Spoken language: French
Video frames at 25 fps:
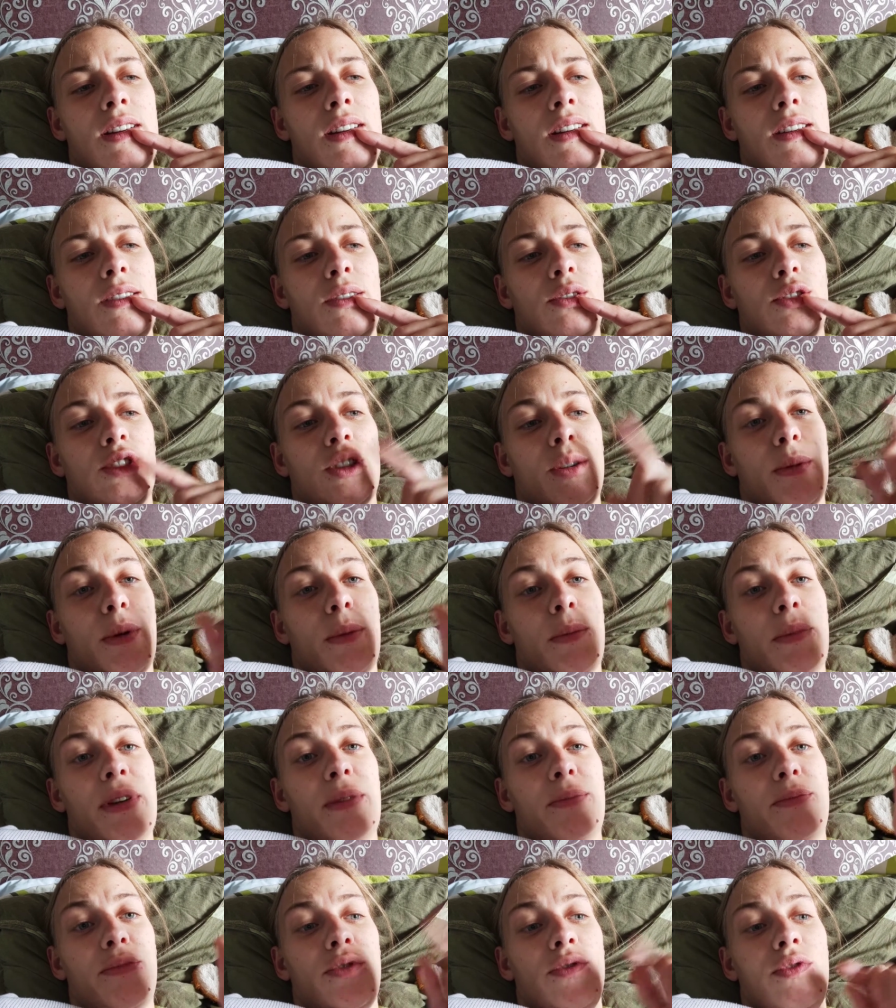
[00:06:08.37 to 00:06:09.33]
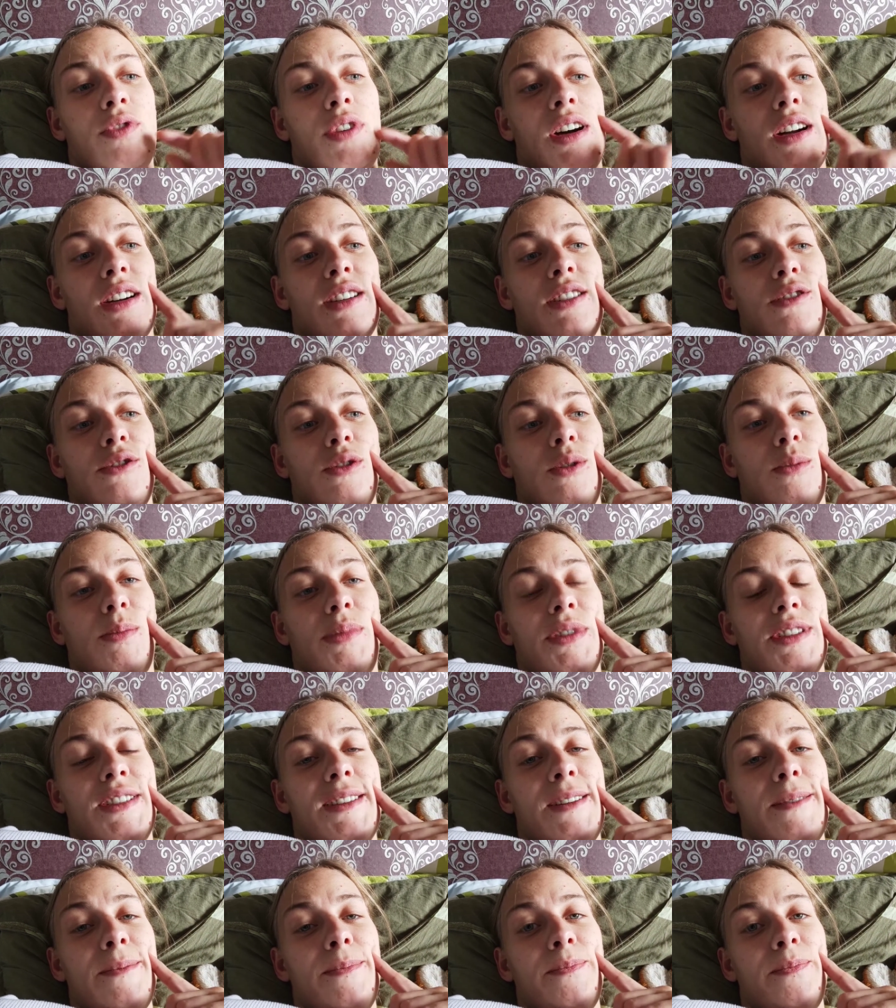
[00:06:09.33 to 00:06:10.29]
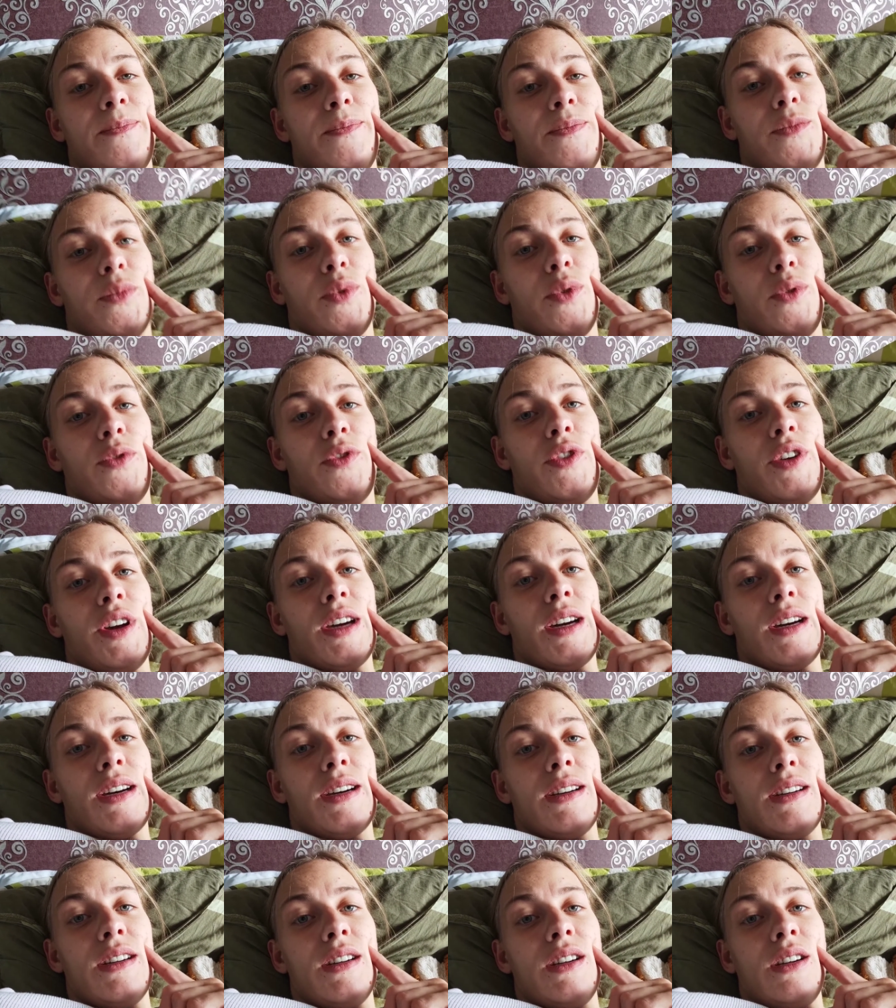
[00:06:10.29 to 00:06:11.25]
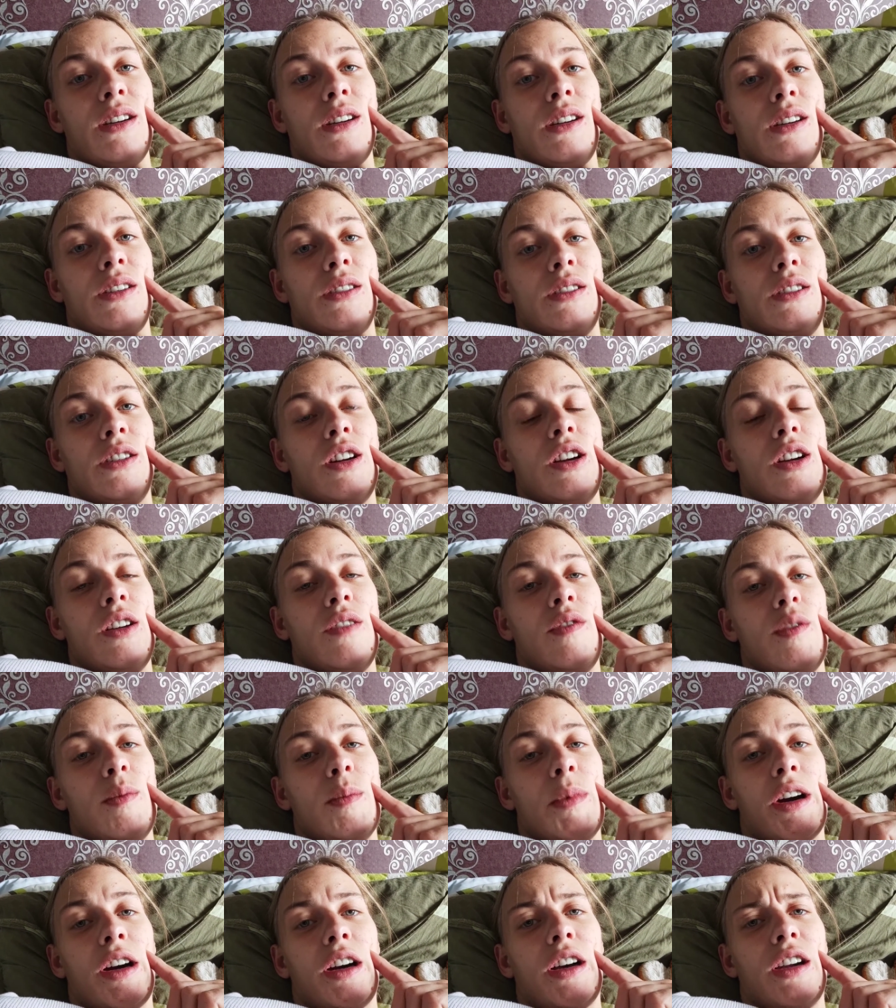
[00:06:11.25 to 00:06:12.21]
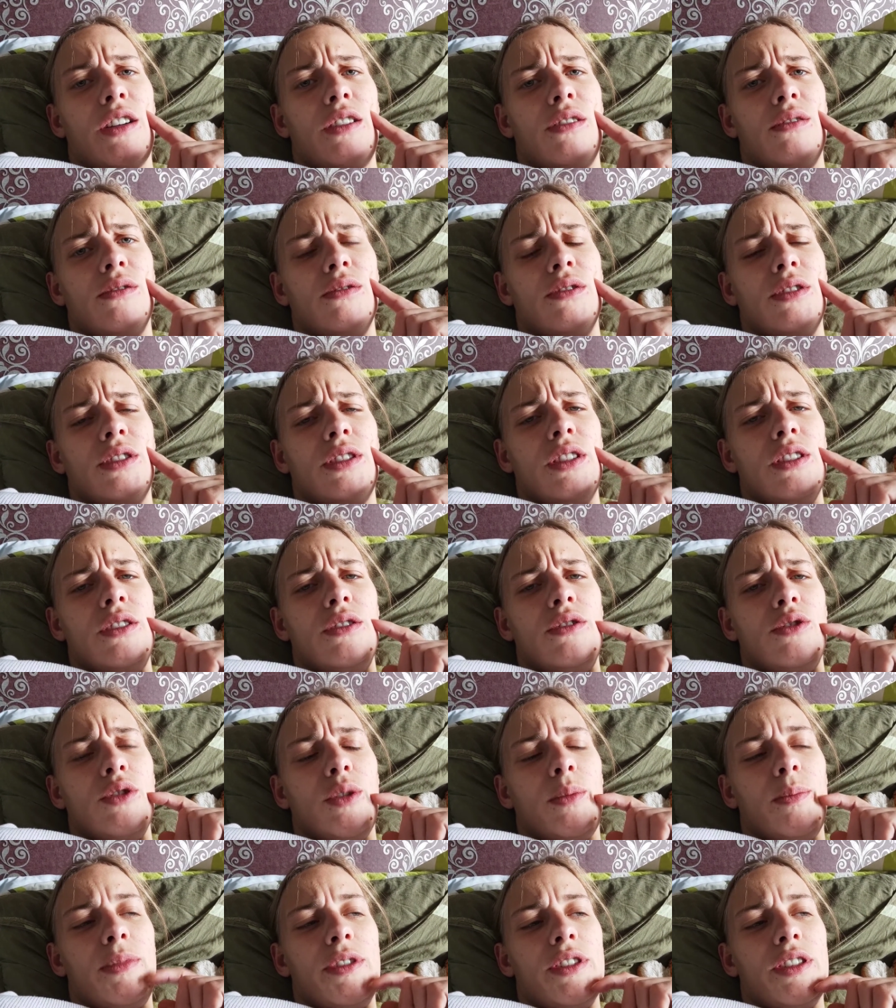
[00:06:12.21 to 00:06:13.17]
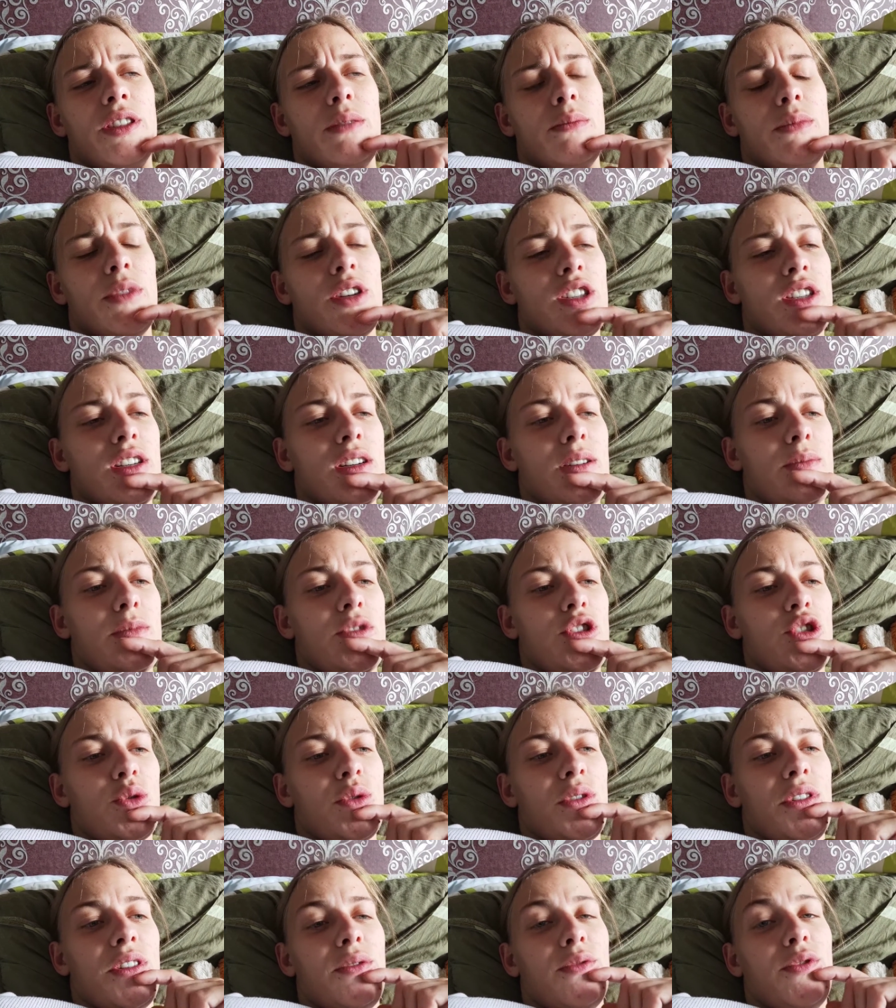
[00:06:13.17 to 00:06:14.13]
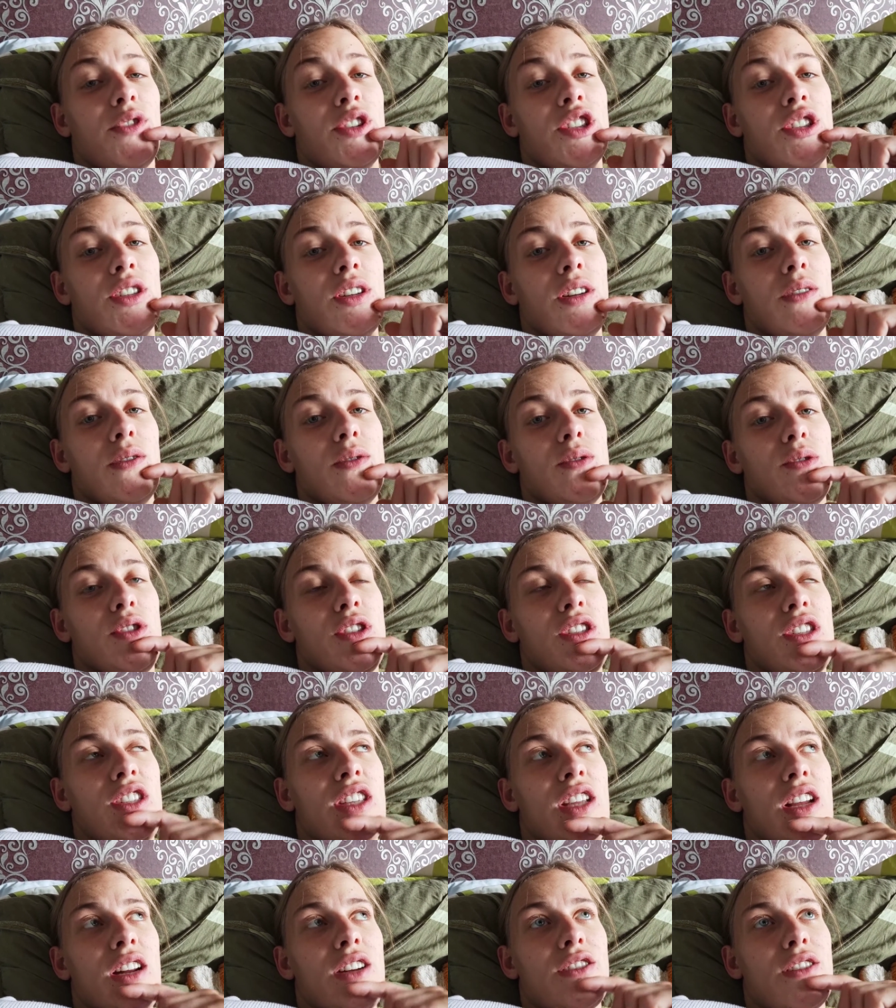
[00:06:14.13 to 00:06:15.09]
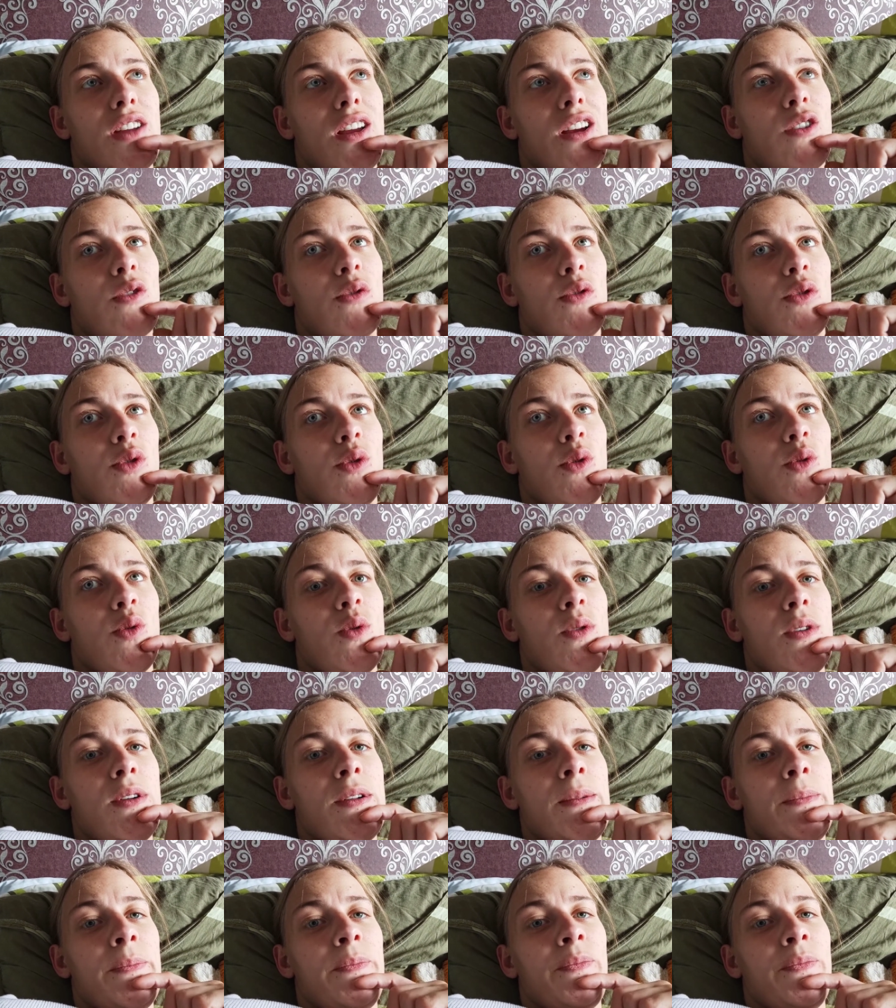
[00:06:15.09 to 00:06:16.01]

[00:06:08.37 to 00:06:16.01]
Et euh, j'aimerais bien pouvoir aller sur le PC pour le faire. Et là, il y avait marqué aussi euh, sur PC machin, mais je crois qu'il faut acheter le logiciel 50 euros.